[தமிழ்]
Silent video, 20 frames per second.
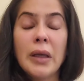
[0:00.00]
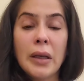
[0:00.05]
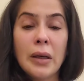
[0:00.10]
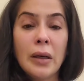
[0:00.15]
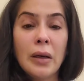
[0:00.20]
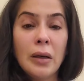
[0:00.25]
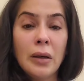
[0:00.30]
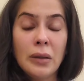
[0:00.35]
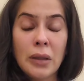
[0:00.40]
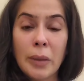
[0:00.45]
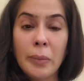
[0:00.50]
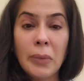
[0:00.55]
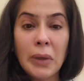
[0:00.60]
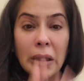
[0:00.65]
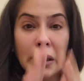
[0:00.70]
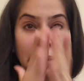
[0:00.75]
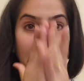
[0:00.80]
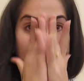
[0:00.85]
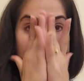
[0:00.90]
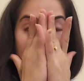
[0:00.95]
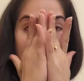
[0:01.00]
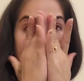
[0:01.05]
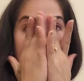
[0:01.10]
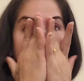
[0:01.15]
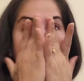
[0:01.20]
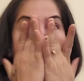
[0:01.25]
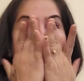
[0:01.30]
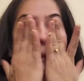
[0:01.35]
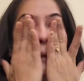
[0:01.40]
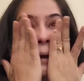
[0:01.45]
ஏன்னா நம்மளுக்கு தெரியாத
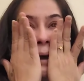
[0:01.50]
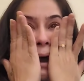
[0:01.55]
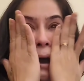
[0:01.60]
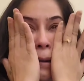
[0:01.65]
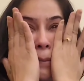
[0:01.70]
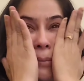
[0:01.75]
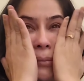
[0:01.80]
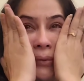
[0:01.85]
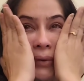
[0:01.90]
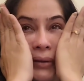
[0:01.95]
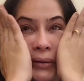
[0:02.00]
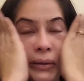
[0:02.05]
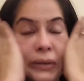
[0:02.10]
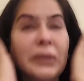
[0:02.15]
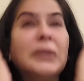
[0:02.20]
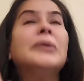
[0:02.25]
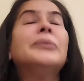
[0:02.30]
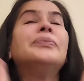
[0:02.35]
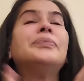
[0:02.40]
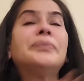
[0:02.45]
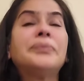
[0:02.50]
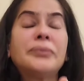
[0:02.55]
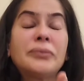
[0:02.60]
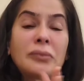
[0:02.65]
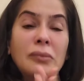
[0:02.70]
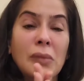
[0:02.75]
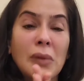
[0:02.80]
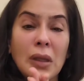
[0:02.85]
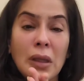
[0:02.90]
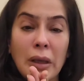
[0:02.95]
எந்த ஆப் வந்து
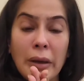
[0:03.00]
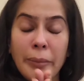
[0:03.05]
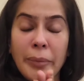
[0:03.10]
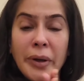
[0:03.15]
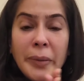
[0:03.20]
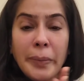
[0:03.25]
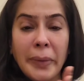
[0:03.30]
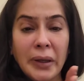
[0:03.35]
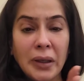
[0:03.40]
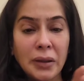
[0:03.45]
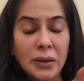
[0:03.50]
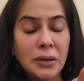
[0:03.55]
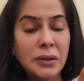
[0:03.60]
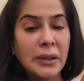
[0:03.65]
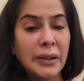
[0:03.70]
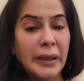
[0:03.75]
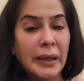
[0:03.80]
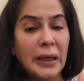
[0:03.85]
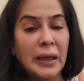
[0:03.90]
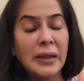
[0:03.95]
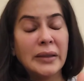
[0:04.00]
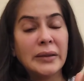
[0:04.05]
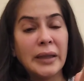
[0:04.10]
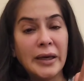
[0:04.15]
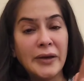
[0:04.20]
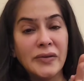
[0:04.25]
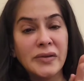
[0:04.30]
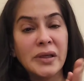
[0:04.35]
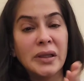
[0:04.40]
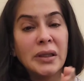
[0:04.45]
எப்படிப்பட்டது தெரியல
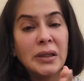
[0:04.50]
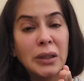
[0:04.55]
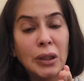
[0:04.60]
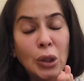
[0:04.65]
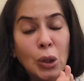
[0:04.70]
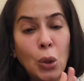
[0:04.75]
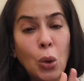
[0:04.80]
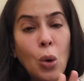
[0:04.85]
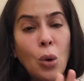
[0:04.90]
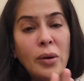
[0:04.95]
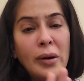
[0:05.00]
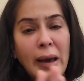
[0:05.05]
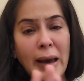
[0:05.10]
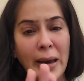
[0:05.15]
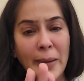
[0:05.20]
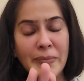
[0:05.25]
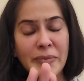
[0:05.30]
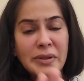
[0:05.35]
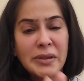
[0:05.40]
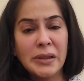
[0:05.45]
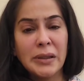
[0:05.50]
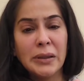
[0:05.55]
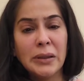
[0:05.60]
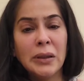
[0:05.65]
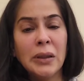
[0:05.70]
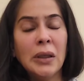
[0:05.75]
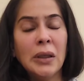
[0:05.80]
தயவுசெய்து இந்த லோன் ஆப்ஸ்